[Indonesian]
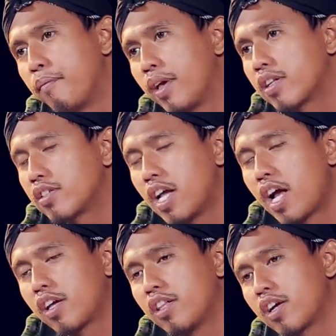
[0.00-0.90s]

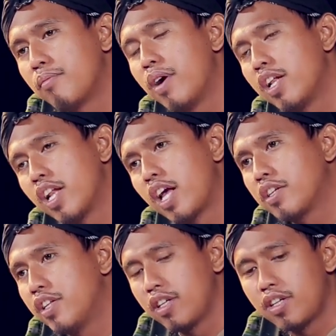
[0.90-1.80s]
Pemirsa, kita kembali
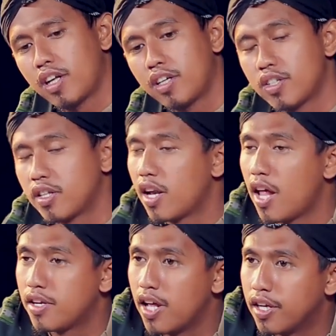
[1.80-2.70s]
lagi di acara kisah
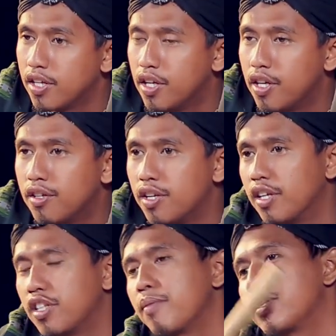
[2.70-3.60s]
teladan
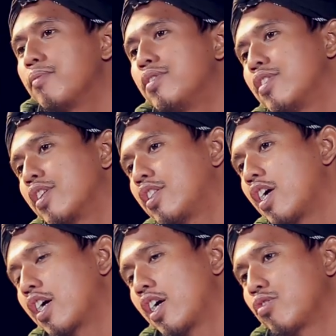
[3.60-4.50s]
dan kita masih
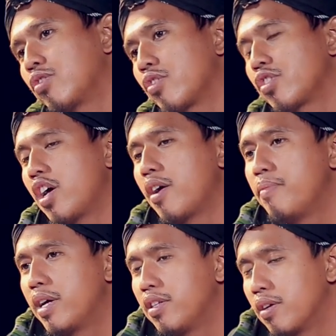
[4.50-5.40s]
menceritakan sosok
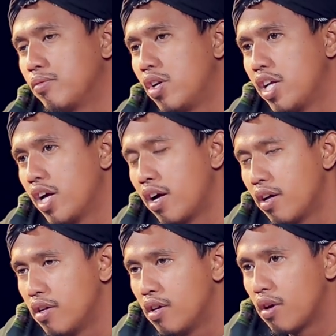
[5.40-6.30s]
sahabat yang
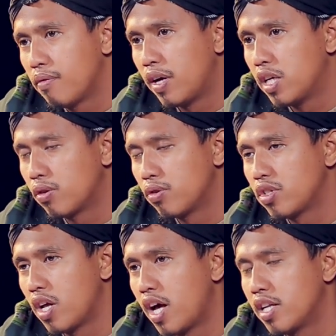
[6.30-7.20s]
mulia
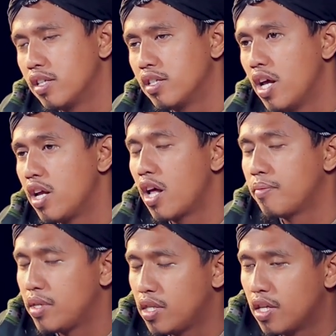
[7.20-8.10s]
Virus Ad
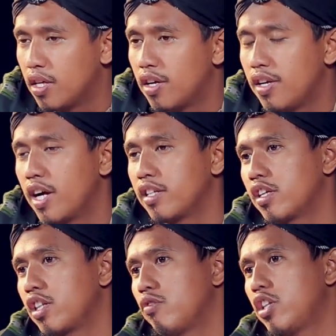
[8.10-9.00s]
Dailami. Nah,
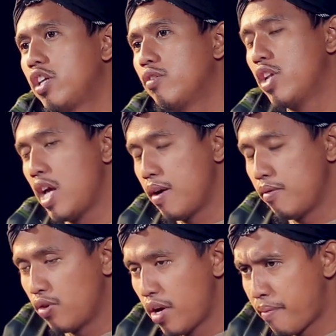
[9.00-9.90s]
kita ketahui tadi
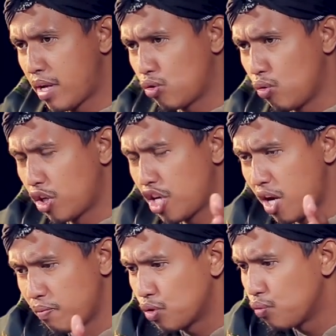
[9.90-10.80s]
udah udah masuk ke
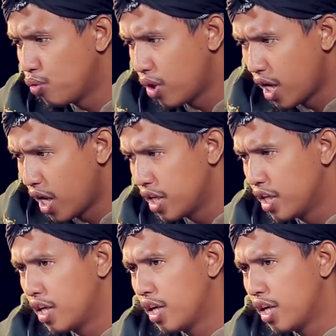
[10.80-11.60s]
dalam sebuah